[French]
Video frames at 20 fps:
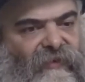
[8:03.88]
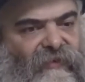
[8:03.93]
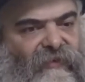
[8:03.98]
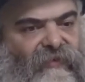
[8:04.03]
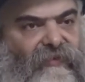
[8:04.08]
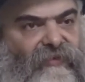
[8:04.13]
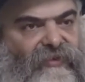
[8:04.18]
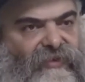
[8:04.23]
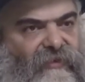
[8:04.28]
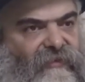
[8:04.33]

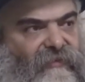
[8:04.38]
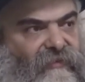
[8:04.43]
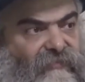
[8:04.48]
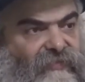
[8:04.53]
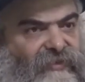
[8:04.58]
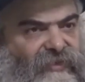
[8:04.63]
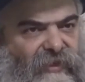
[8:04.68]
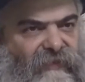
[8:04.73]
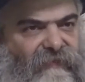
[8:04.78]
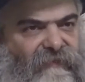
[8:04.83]
qu'on
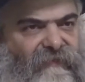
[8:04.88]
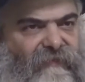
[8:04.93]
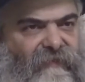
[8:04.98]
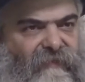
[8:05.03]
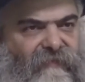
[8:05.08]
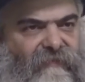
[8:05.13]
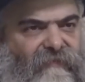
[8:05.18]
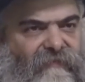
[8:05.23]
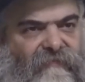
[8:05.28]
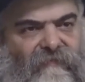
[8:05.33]
chante
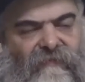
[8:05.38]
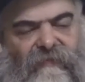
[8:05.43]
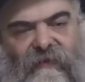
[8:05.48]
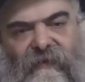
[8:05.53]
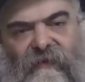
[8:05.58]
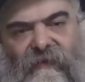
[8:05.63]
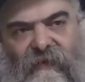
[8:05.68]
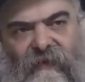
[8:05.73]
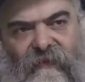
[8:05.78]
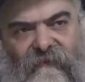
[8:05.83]

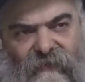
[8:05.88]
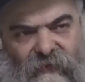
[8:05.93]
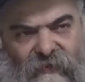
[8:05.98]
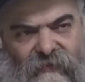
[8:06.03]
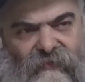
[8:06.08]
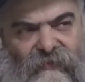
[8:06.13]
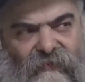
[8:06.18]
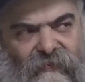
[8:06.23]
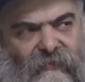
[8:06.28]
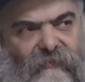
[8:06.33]
avant
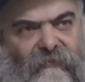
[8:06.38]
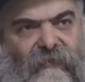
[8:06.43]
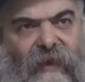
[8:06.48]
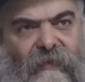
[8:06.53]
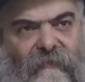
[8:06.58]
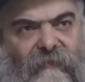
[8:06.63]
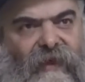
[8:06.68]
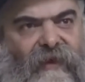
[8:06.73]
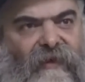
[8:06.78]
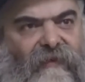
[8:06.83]
le,
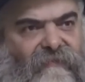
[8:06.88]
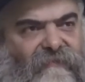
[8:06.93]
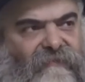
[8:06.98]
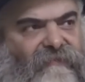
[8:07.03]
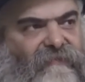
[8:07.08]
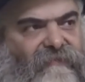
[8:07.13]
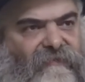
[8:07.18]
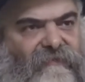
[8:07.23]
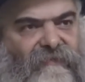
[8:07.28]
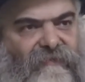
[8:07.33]
Mahamar,
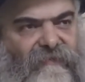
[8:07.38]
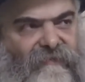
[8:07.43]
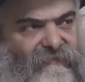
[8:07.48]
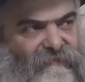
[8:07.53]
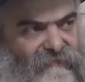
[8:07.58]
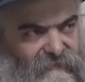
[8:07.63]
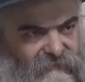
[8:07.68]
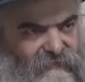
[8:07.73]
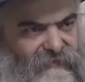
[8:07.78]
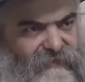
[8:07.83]

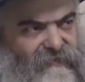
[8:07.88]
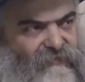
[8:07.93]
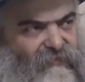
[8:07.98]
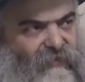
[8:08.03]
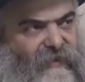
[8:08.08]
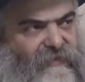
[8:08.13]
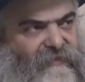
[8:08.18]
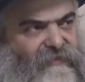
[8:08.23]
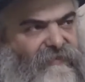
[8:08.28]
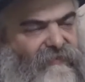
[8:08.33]
le discours
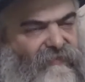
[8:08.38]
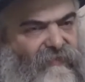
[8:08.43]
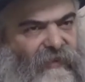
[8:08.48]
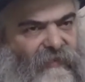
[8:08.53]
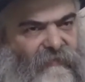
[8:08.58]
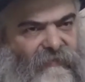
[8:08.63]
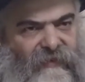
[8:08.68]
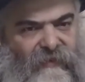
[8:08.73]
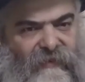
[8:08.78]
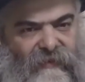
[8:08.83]
chassidique du
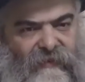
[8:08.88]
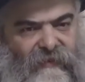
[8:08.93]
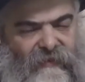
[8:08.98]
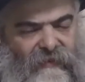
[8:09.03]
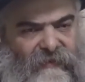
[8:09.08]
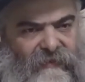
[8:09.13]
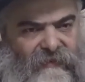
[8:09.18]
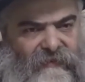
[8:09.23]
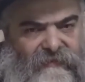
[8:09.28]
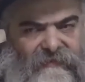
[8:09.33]
Rabbi,
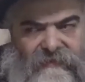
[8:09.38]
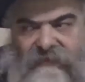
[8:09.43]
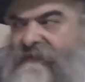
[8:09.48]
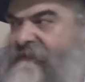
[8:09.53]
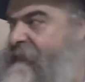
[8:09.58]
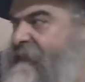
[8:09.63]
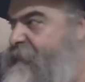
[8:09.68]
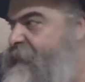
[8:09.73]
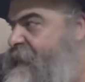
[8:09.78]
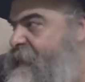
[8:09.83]
c'est
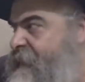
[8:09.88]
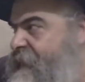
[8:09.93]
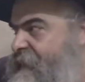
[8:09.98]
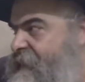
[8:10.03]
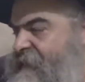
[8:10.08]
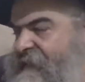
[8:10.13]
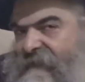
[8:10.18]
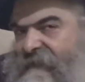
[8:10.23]
simplement une